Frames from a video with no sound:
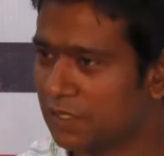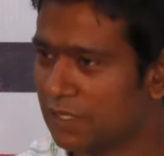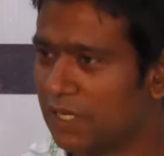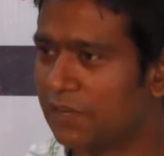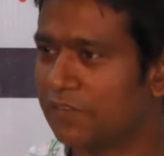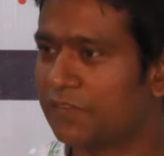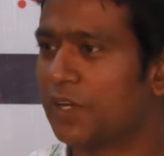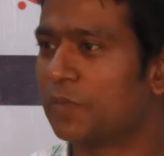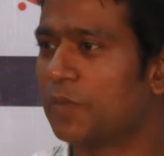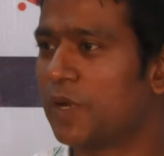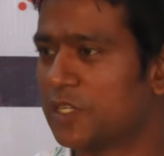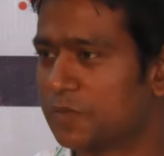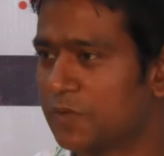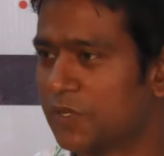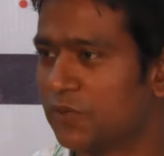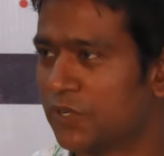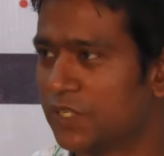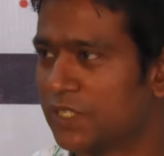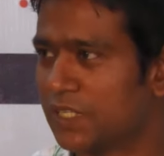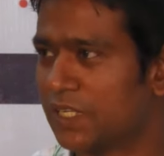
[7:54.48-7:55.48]
লেফট হ্যান্ড
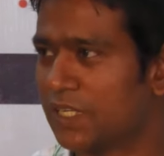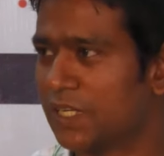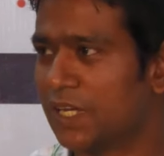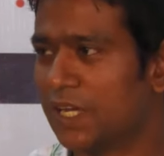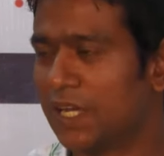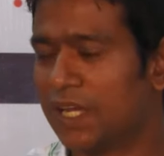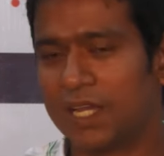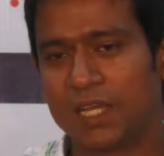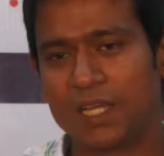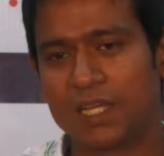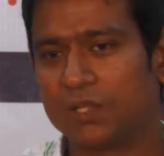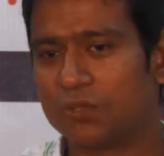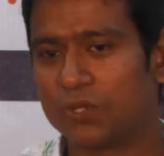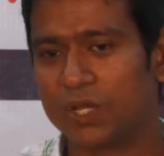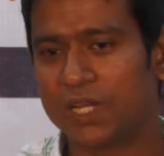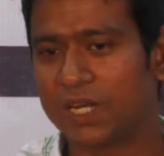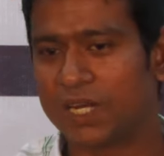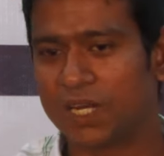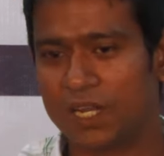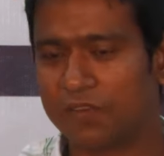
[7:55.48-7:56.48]
ব্যাটসম্যান রয়েছে কিন্তু
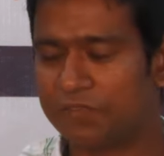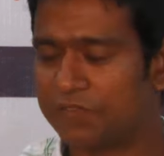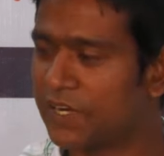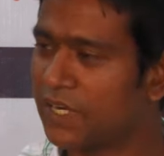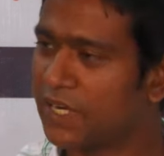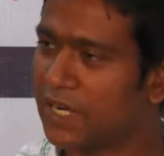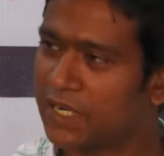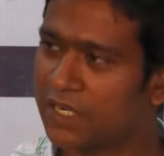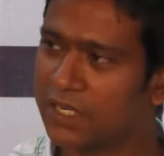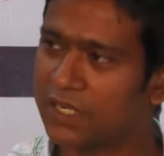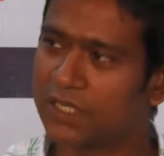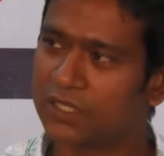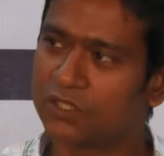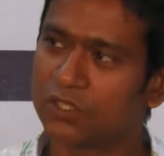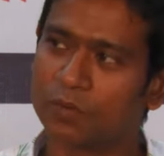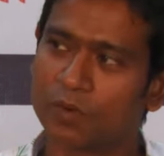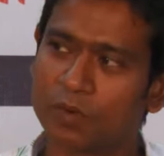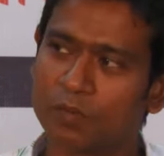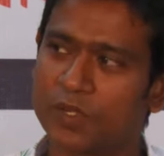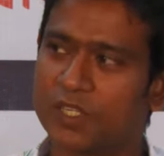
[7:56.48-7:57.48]
এখানে লেফট হ্যান্ড রাইট অ্যাডভান্টেজ
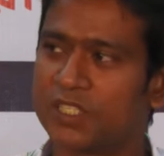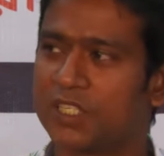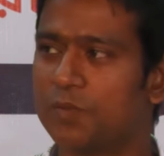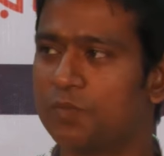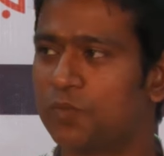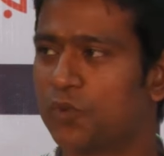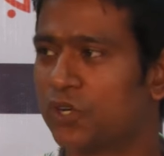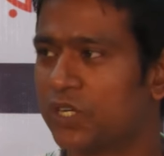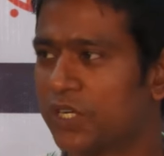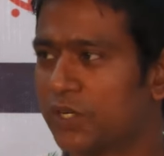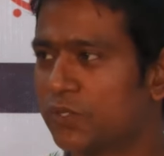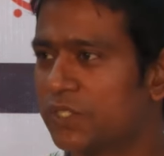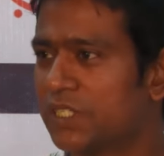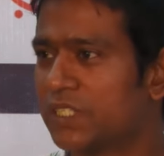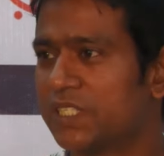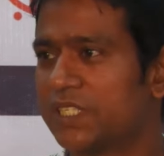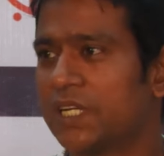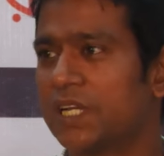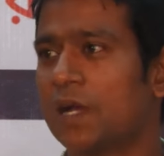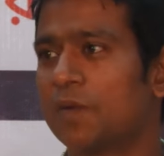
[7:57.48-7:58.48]
আমার বেশি ইম্পর্টেন্ট
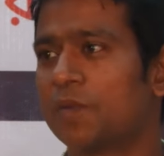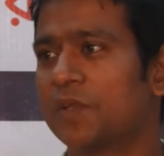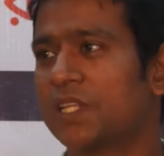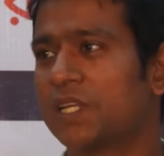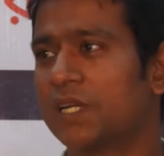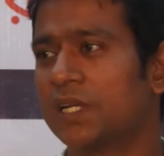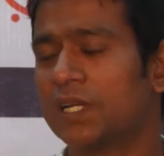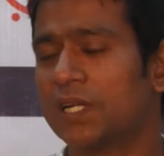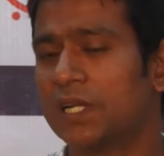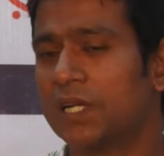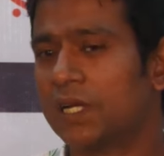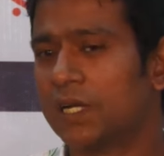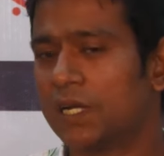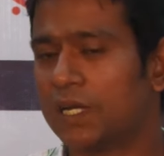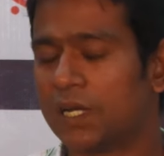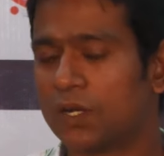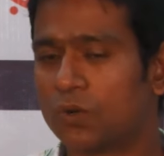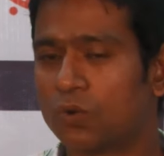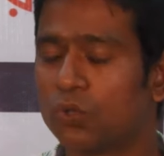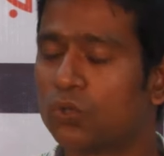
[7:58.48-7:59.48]
হচ্ছে সে আমাদের
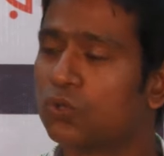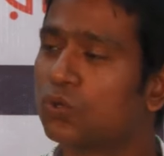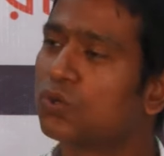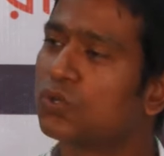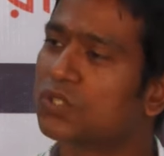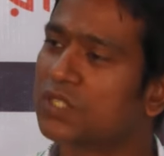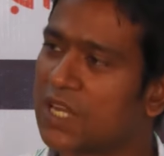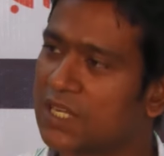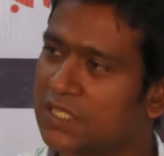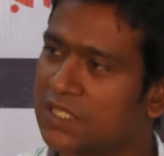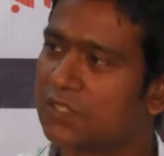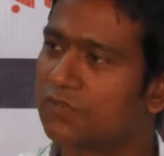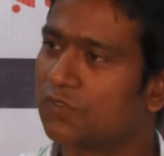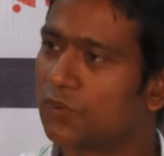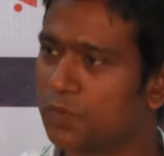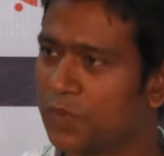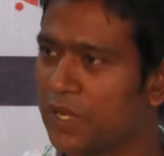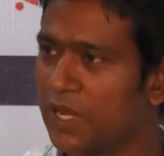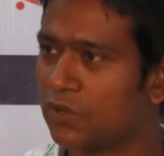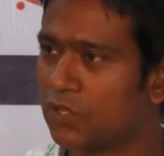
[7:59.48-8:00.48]
কতটুকু
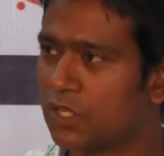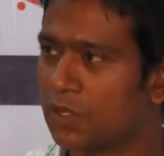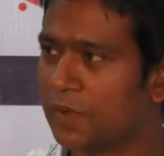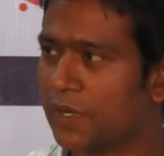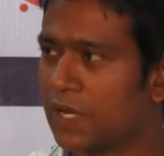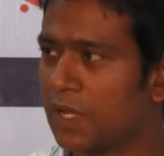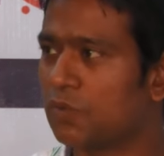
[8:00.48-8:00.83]
সাকসেসফুল প্লেয়ার হতে পারে